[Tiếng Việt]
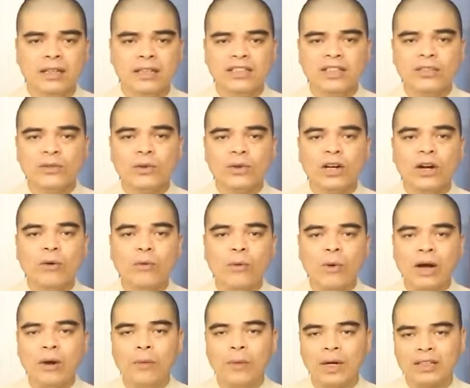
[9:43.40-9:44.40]
Nhiệt độ cao
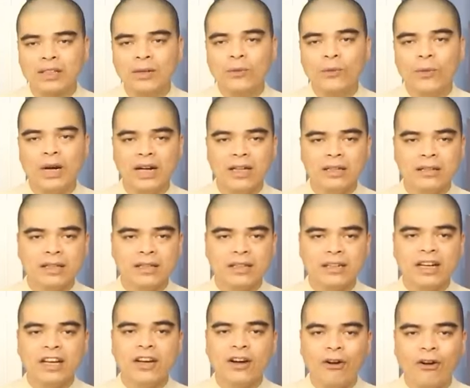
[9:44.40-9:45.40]
quá hoặc thấp quá thì
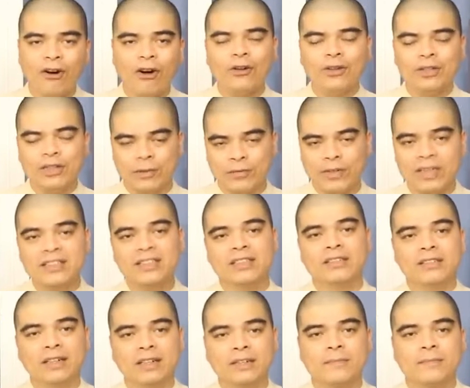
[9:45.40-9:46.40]
cây khó có thể phát
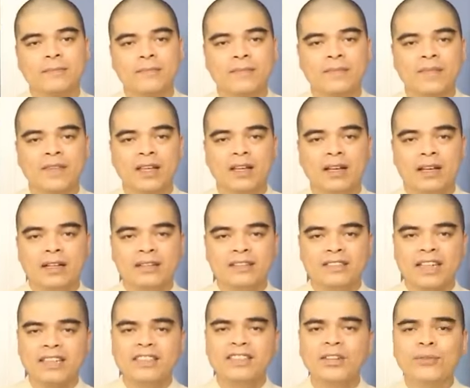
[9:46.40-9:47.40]
triển được.
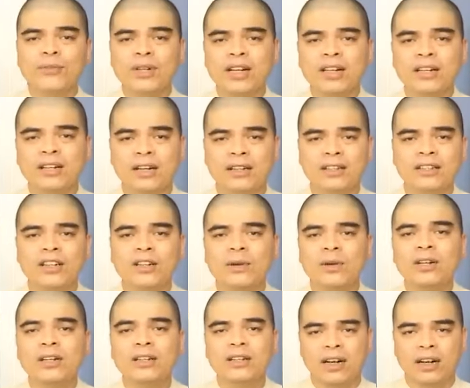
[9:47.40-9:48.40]
Tránh trồng cây ở nơi
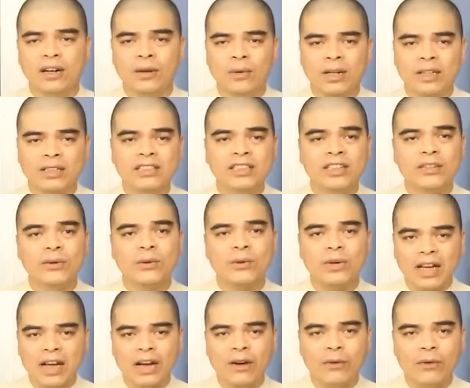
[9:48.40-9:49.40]
có lửa hoặc nhiệt độ
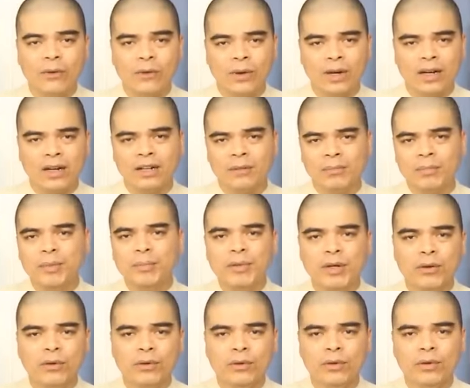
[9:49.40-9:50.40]
cao hoặc gần bếp
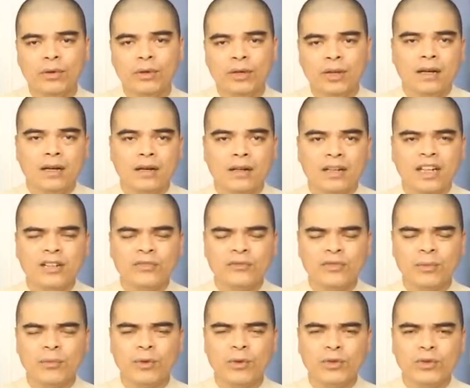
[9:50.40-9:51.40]
nấu. À, cần
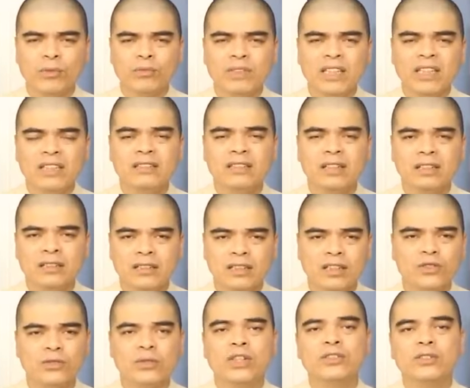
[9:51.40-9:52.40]
phải bổ sung dinh dưỡng
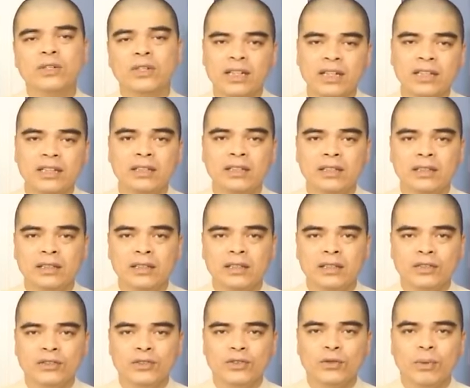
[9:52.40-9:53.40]
thường xuyên cho cây.
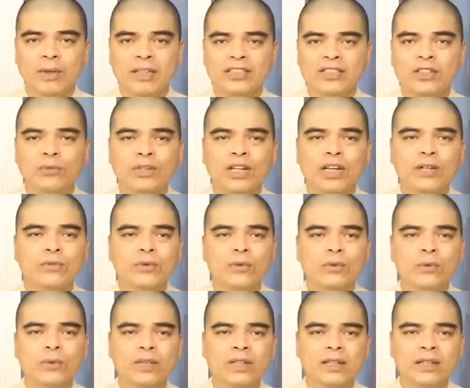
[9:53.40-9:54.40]
Dù bạn trồng cây
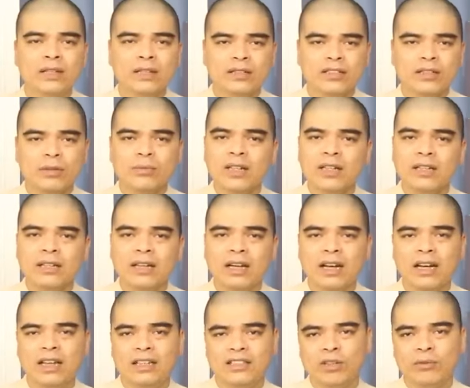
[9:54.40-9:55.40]
phú quý trong đất
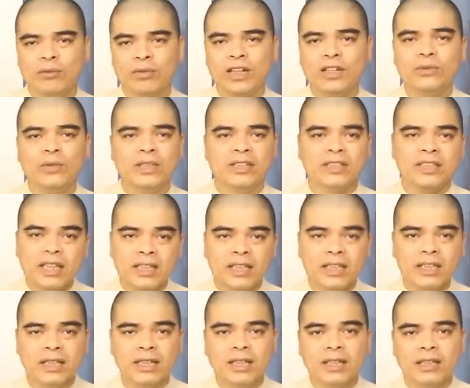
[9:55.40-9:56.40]
hay là trồng cây thủy sinh
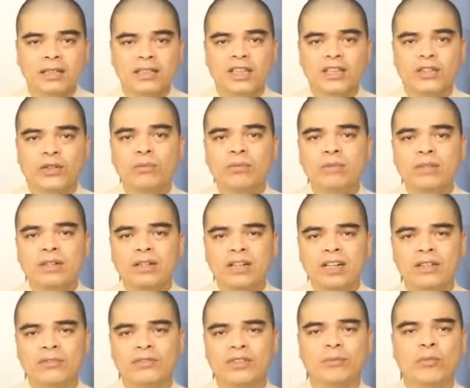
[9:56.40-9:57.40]
ấy, thì cũng
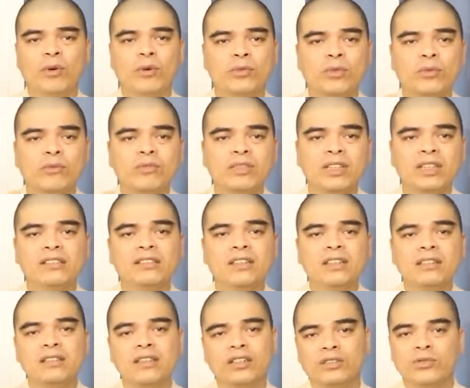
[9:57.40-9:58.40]
cần phải bổ sung dinh
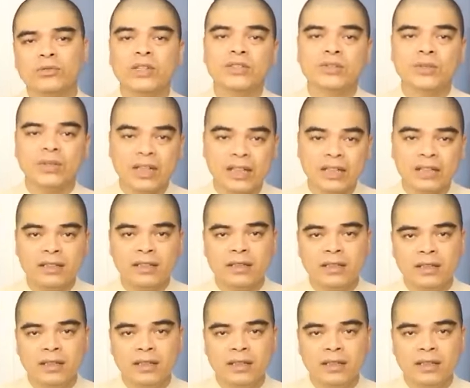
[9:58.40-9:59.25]
dưỡng thường xuyên cho cây.